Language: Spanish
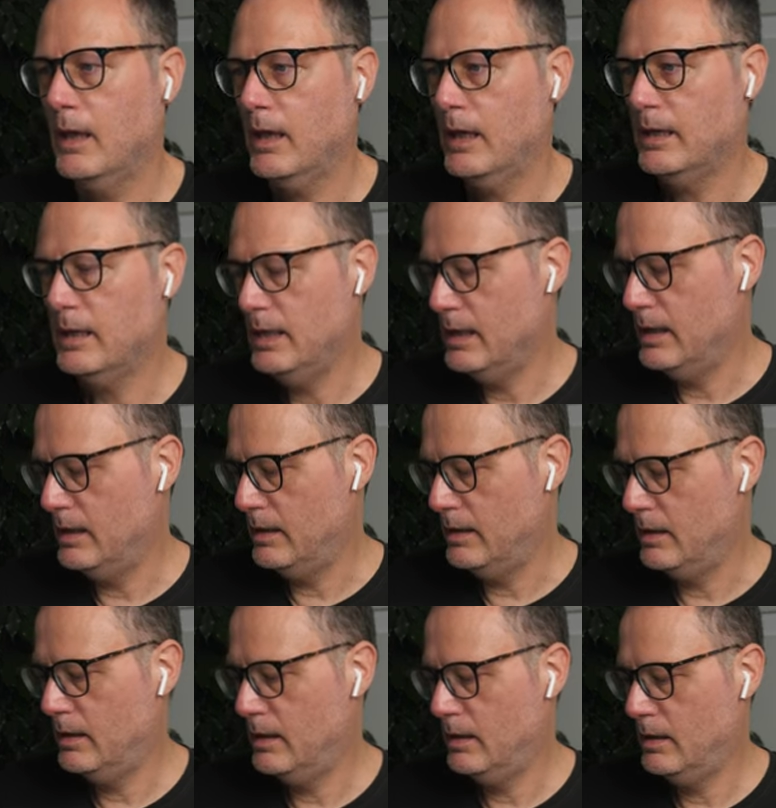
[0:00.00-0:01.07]
Aquí
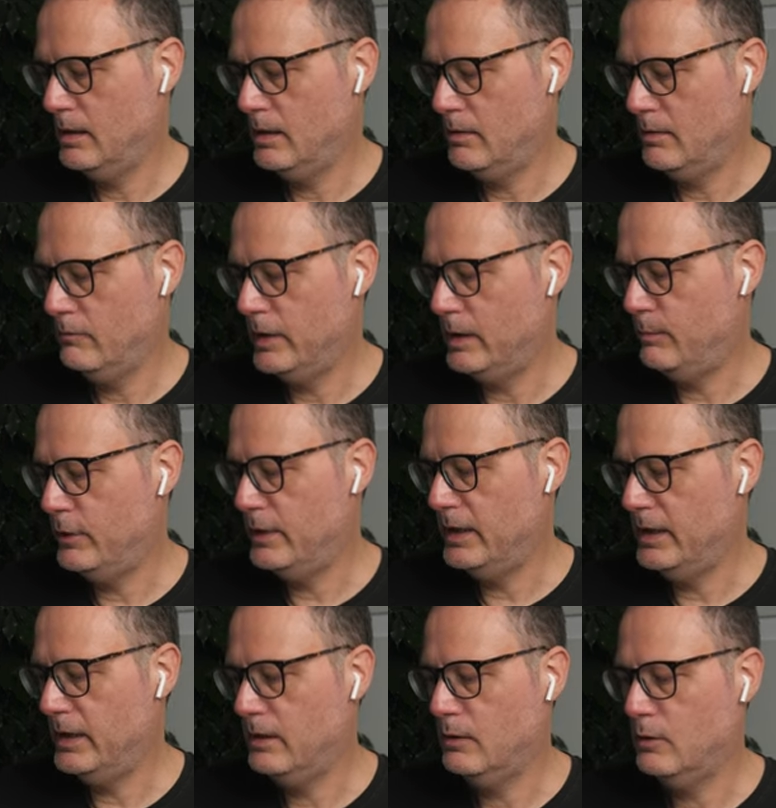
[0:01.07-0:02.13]
voy a
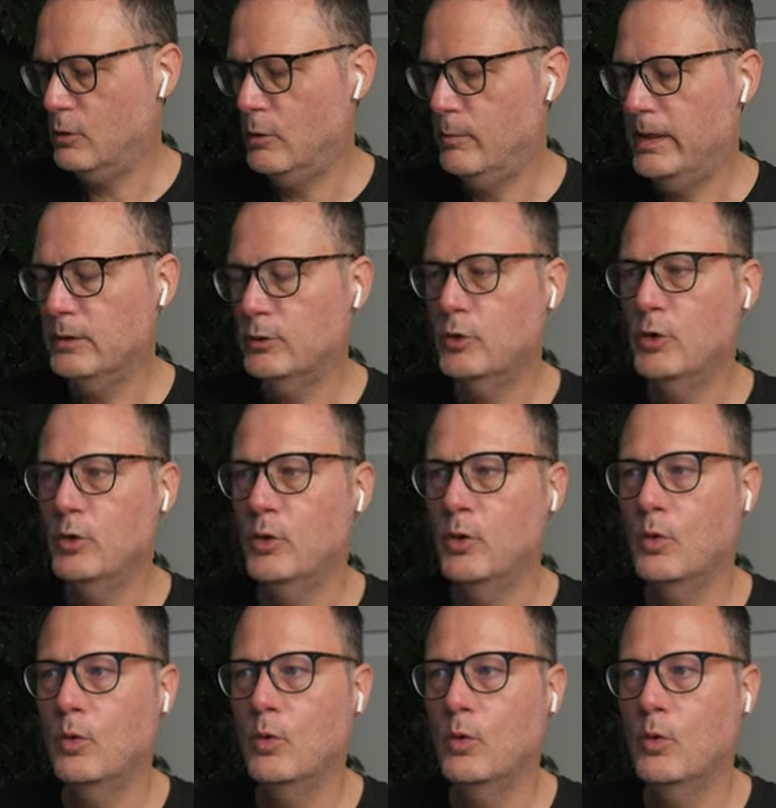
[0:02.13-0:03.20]
poner comando
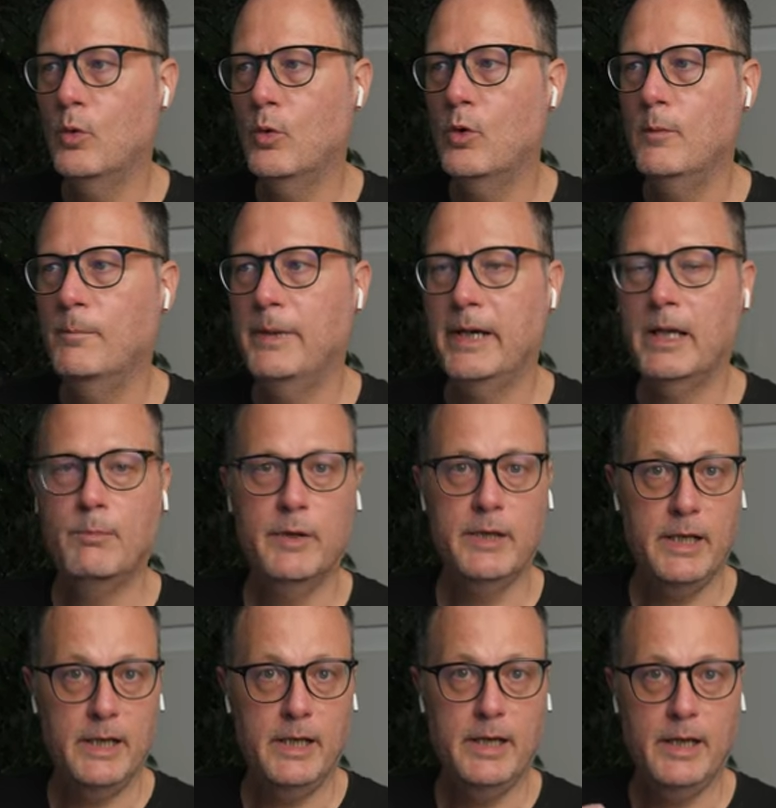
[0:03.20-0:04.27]
U para
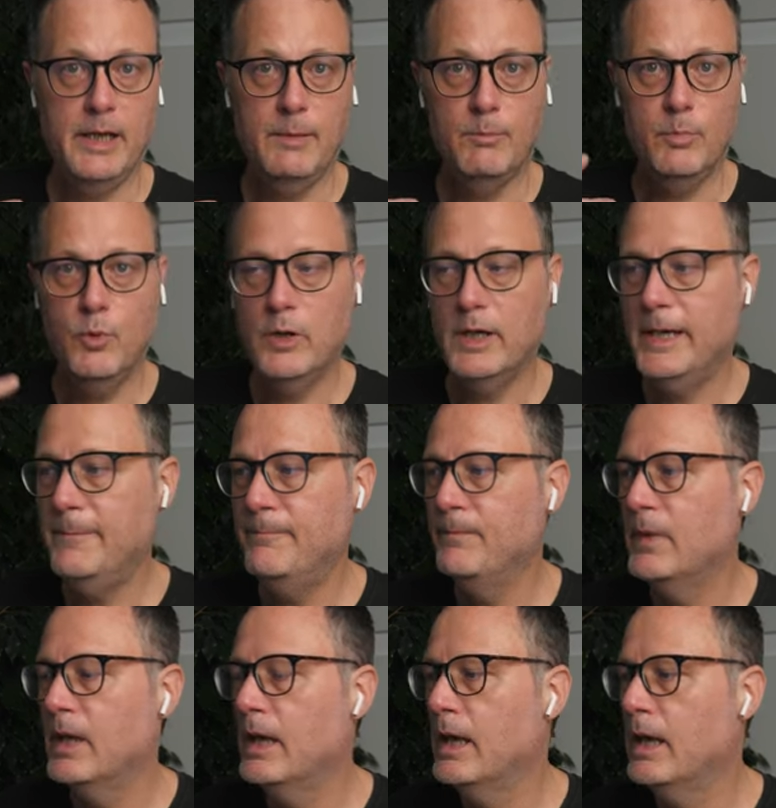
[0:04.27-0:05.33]
poner en bucle
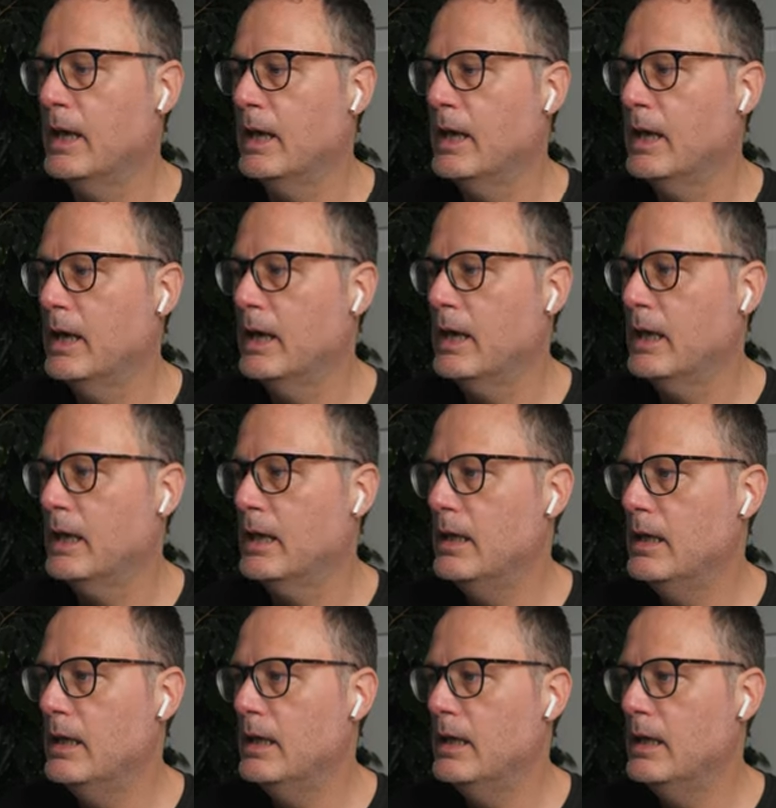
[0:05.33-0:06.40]

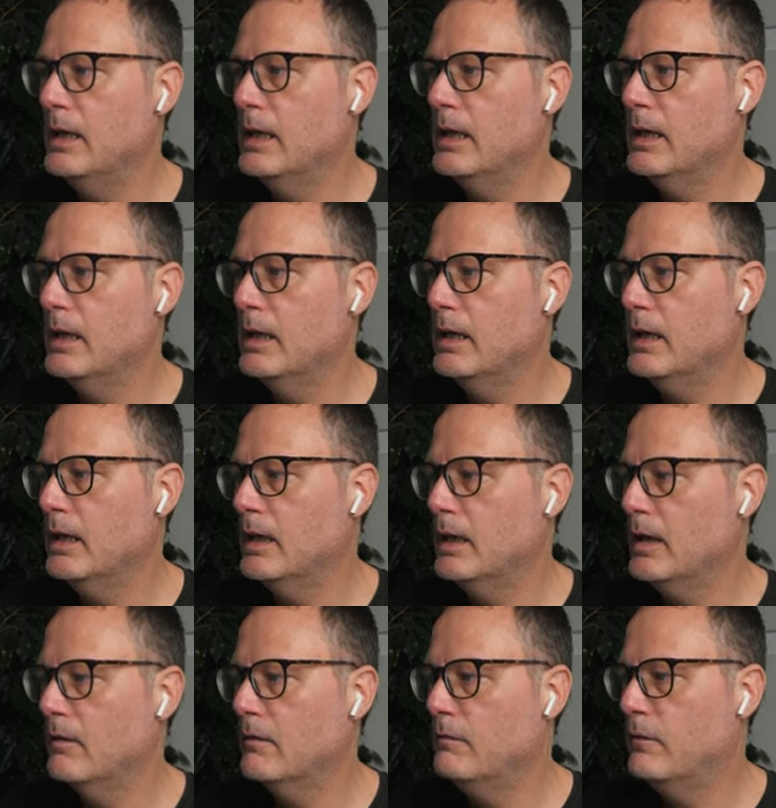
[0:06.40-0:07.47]
y
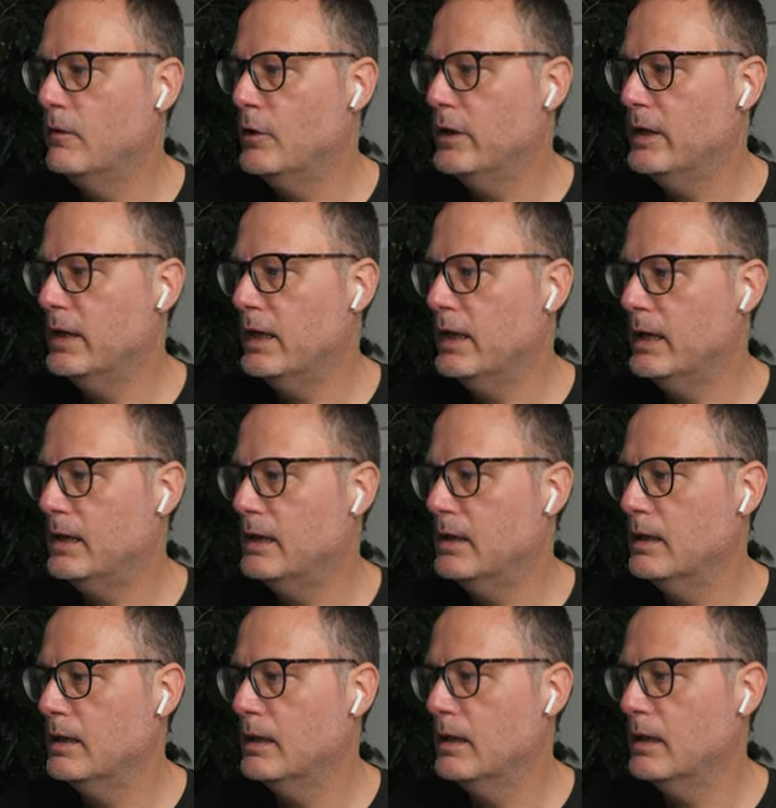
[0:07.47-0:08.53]
voy a